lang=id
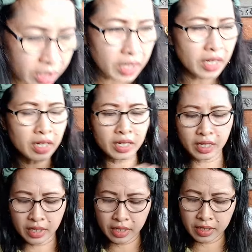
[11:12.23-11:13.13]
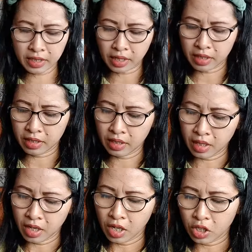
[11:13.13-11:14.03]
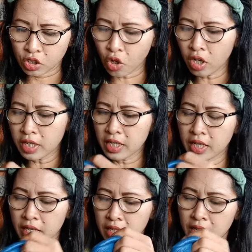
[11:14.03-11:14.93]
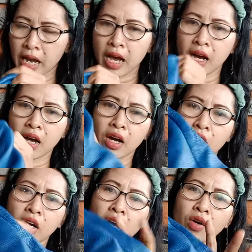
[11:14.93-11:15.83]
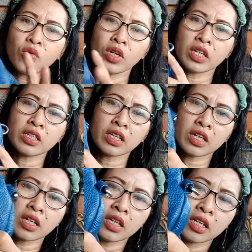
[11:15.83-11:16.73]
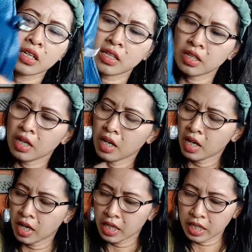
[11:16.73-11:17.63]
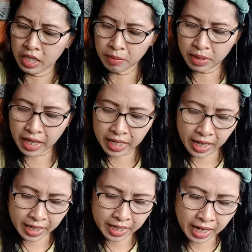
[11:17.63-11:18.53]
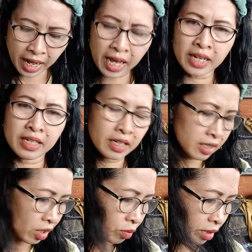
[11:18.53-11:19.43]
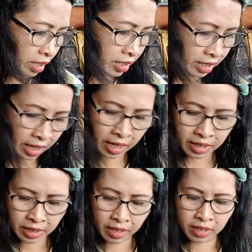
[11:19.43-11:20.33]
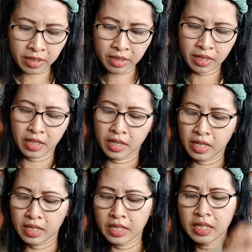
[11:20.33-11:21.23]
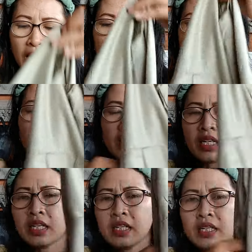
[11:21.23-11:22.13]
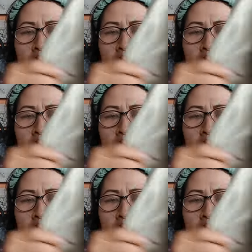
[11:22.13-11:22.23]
ini ada kak lagi kak solder kak kulitnya ini brand dari Daat yang tahu brandnya Daat kak ya ini dalamnya kayak gini